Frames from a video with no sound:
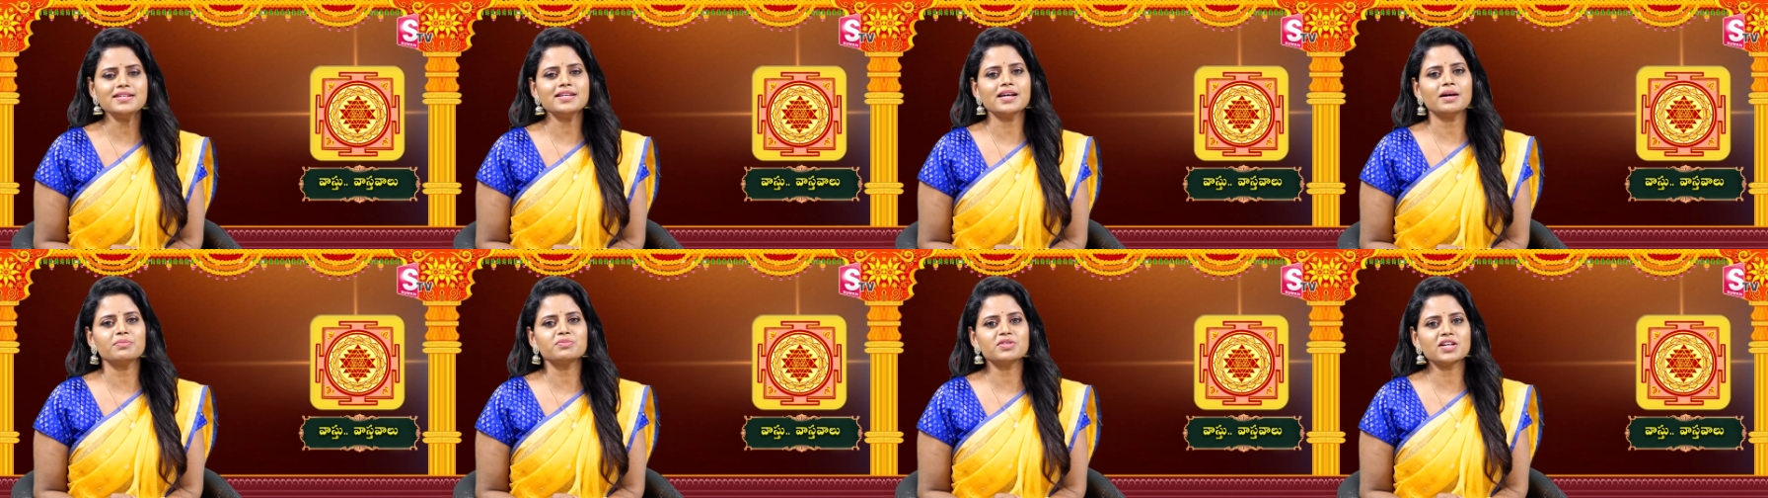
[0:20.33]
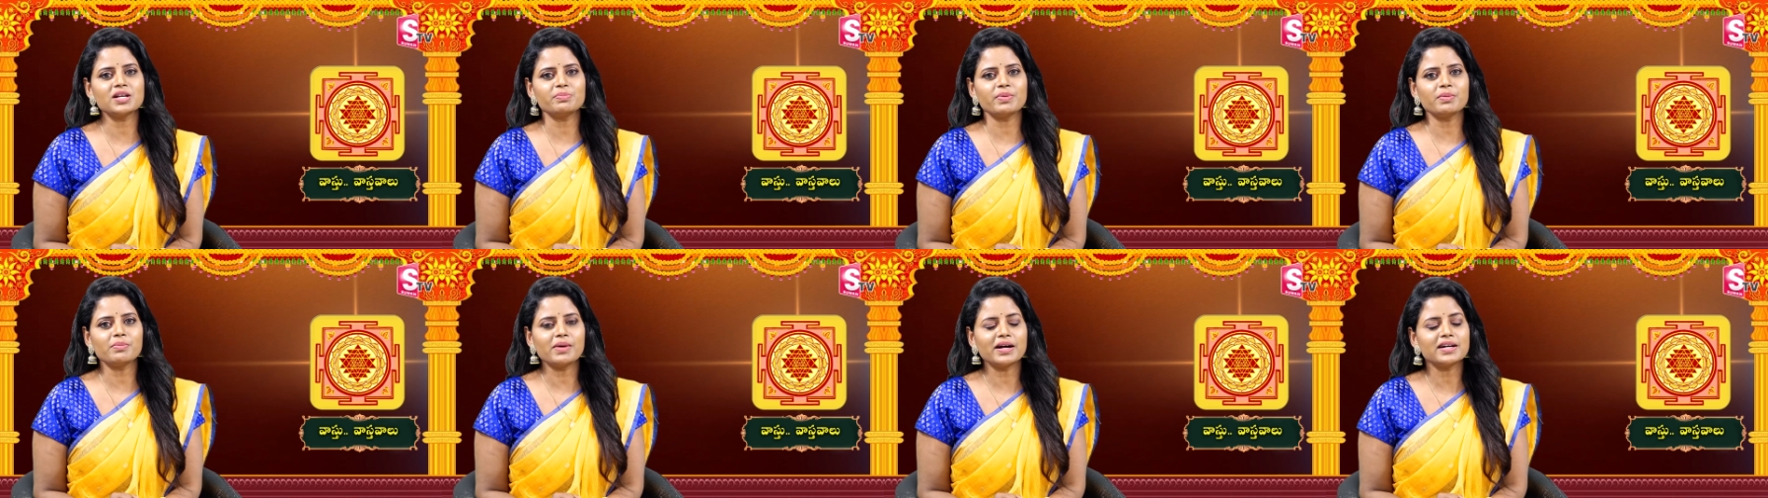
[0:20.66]
ఈ
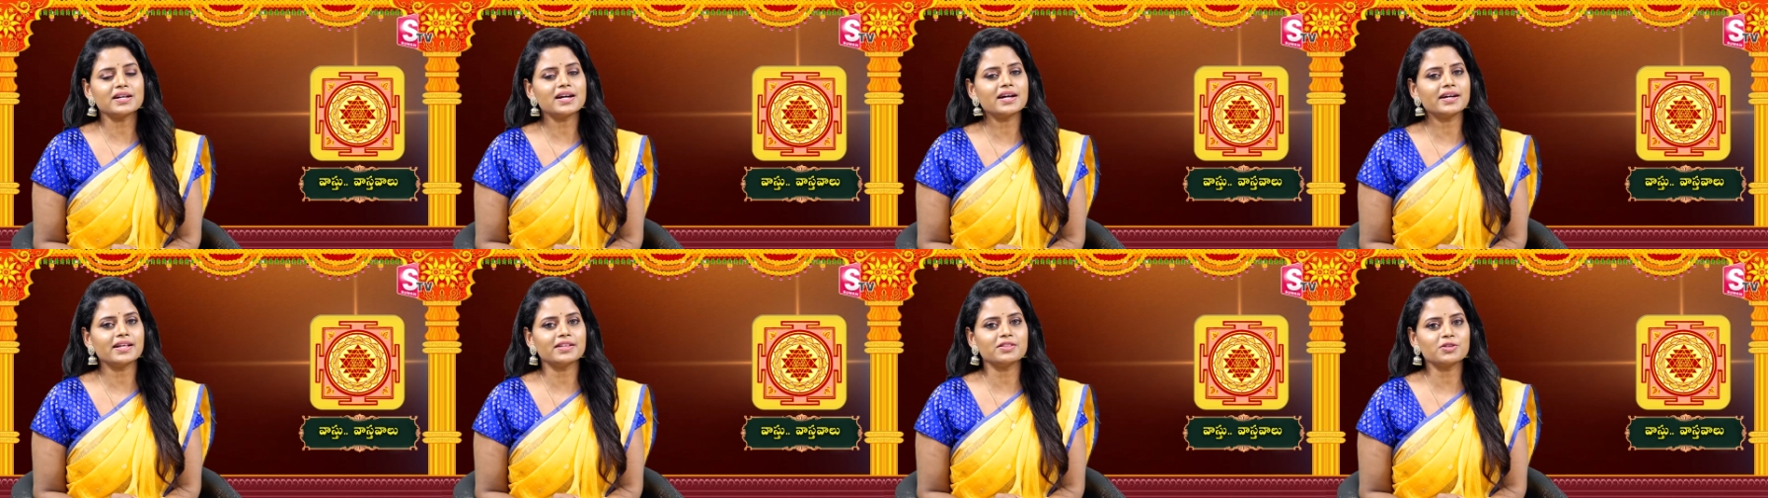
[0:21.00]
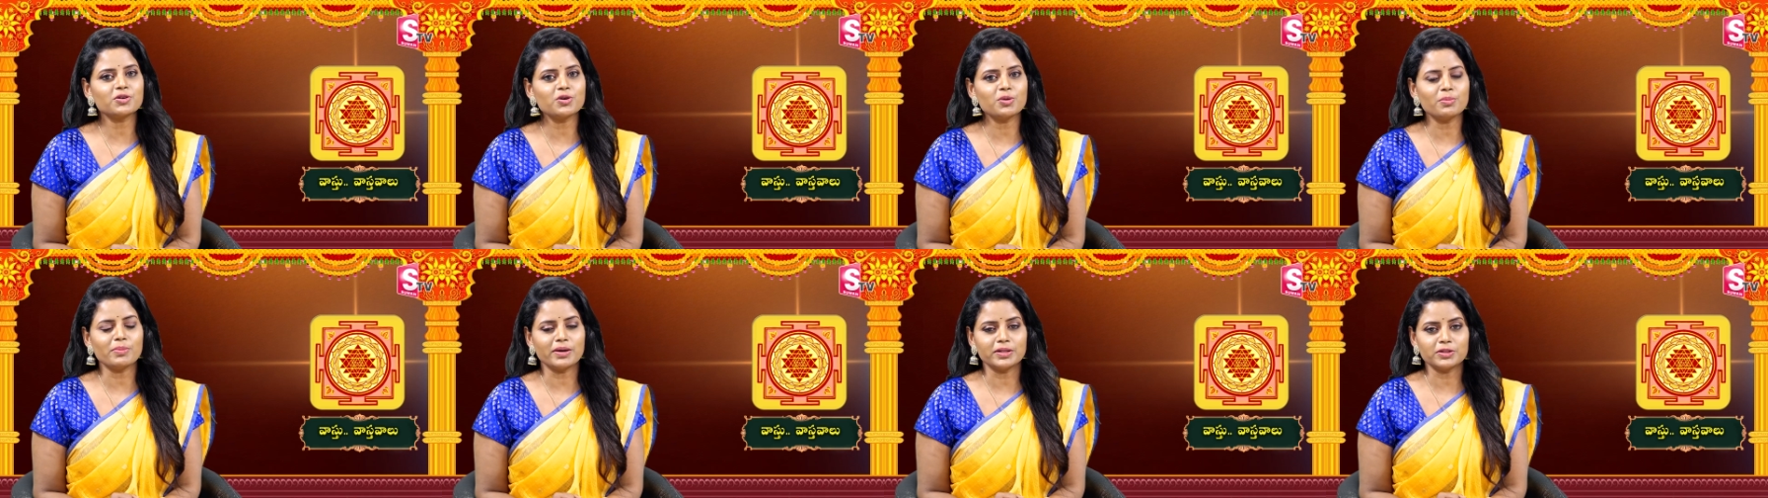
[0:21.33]
అంశాలపై
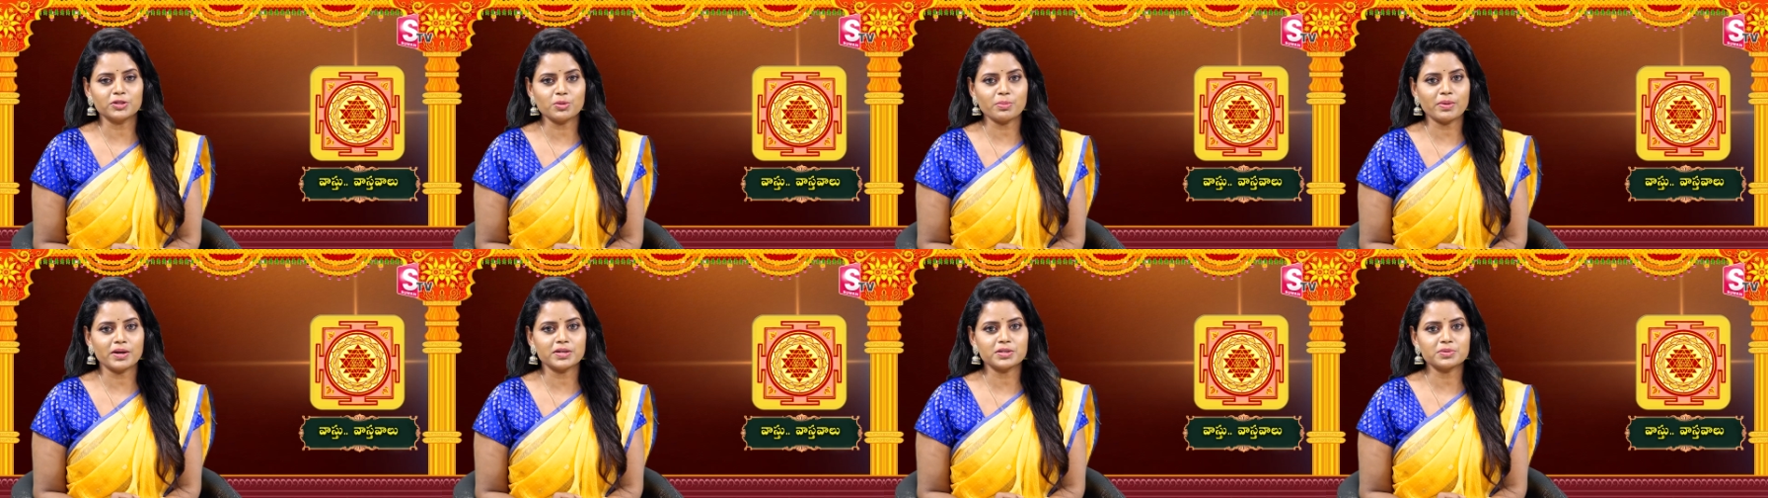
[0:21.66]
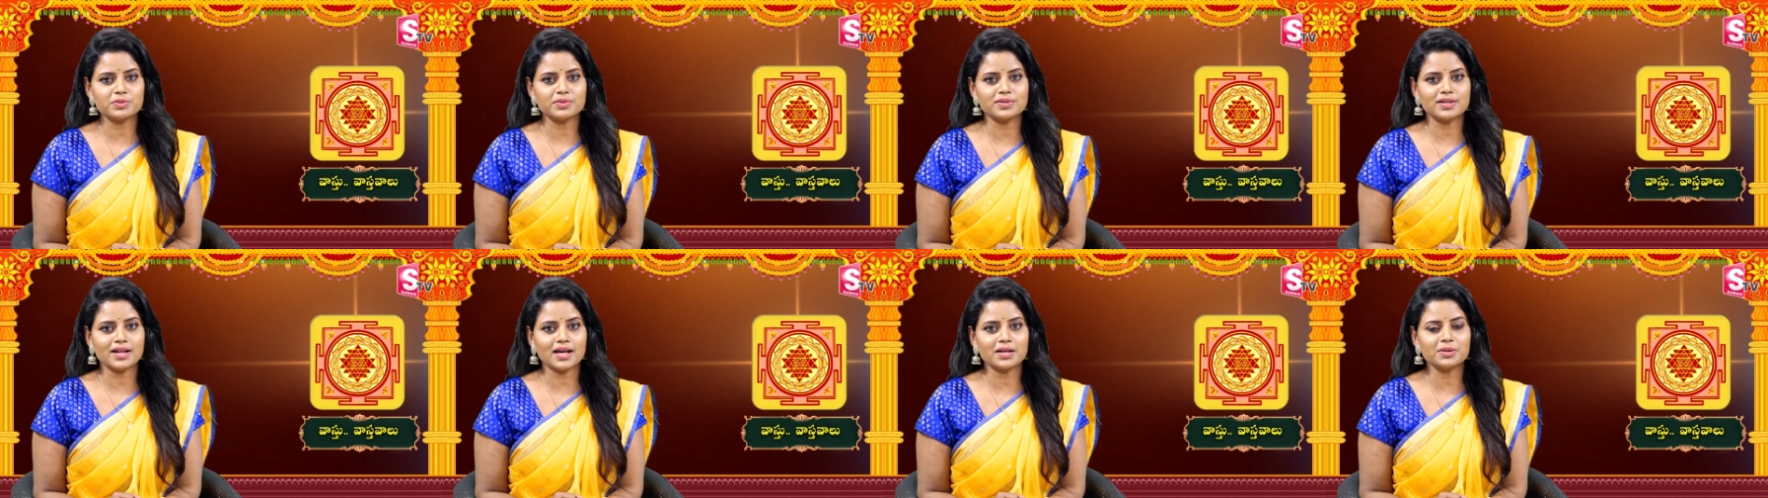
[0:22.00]
మాట్లాడేందుకు మనతో పాటు
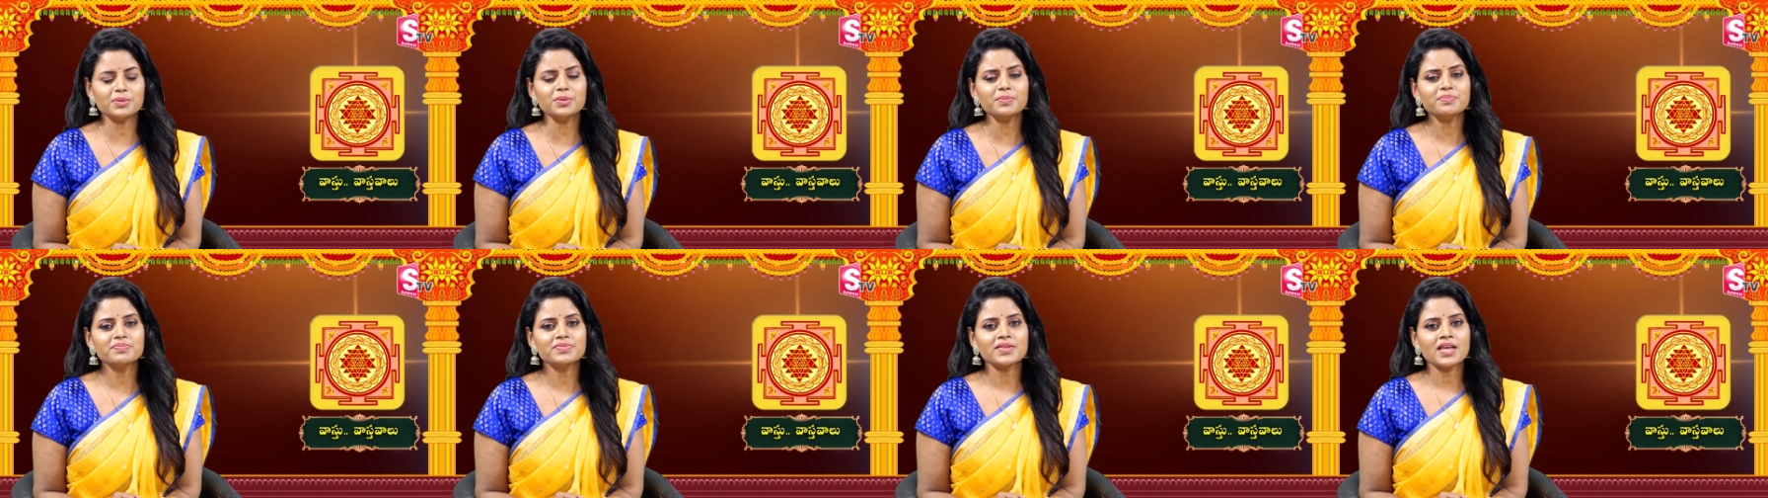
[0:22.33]
ఉన్నారు